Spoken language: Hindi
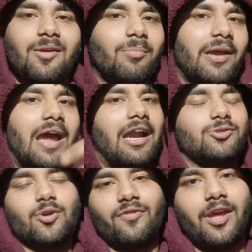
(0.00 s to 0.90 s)
भाई
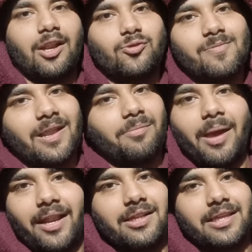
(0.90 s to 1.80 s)
हैट्स ऑफ यार तुम्हारी
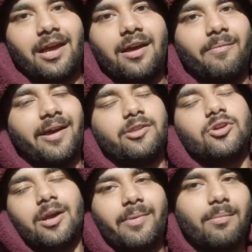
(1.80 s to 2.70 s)
मेहनत है हमारी तो
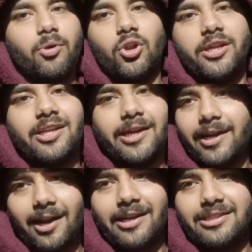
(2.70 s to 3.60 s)
कमर बोल गई
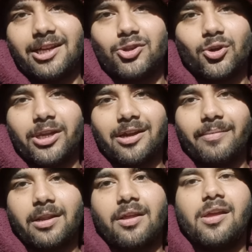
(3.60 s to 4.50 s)
लिटरली दर्द होगी कमर